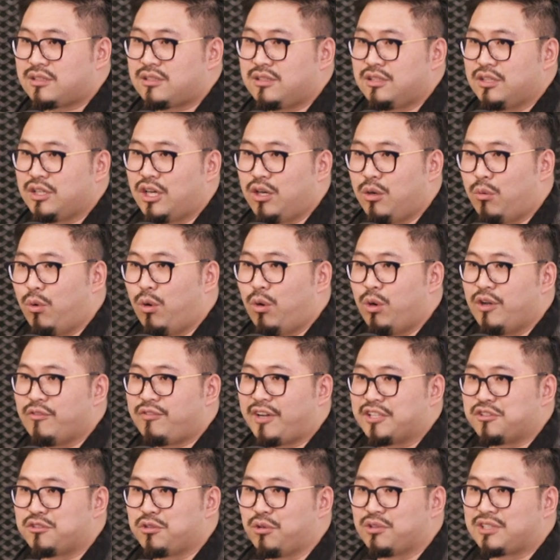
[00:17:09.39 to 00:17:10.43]
那个我会
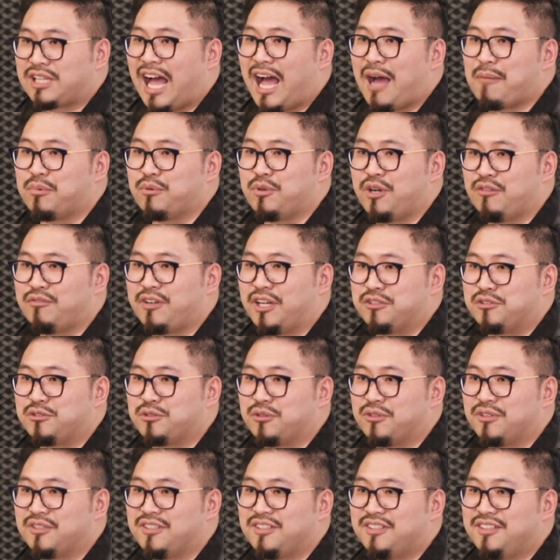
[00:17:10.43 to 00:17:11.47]
犯错，他不会犯
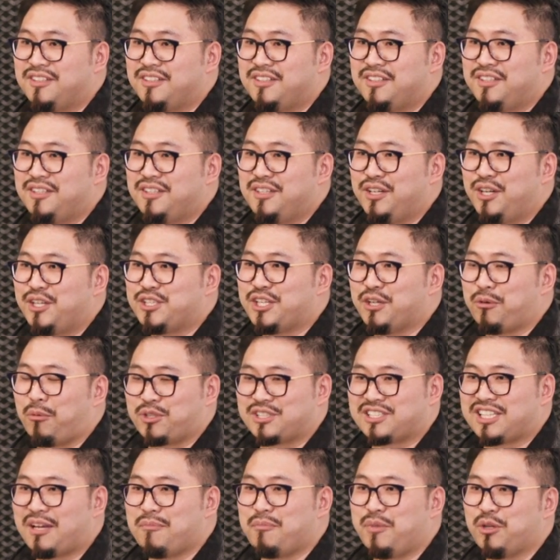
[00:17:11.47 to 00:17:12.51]
错，而且我
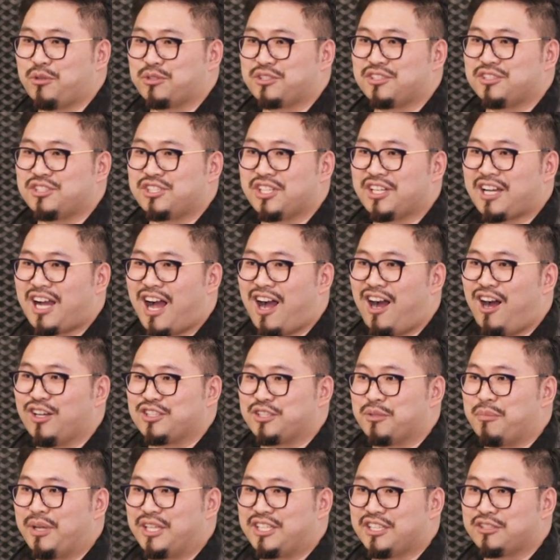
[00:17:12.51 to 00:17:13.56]
实在没有时间好好的
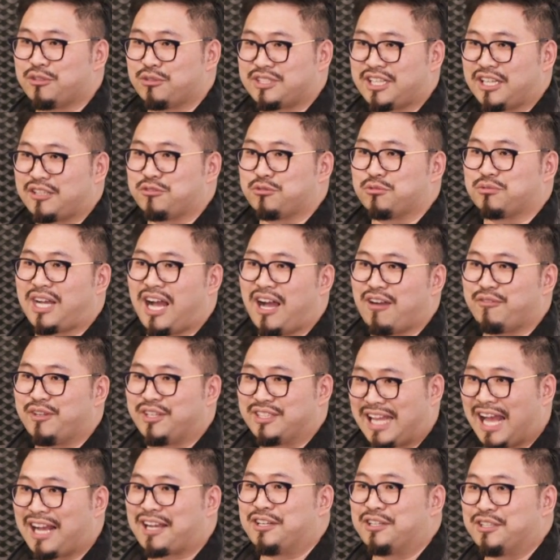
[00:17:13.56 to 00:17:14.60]
每天都这样煮咖啡，
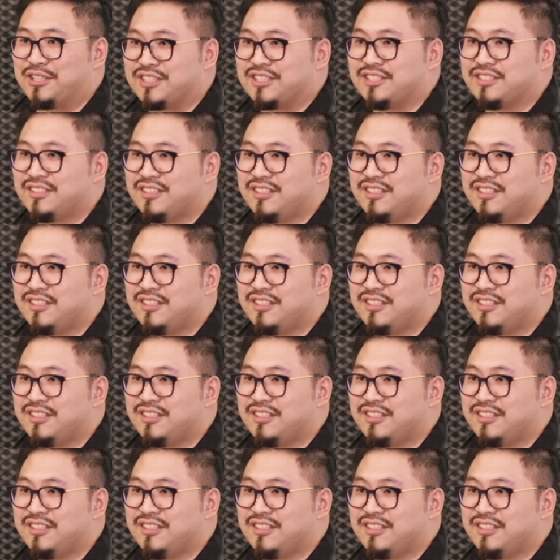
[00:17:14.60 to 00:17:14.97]
他可以。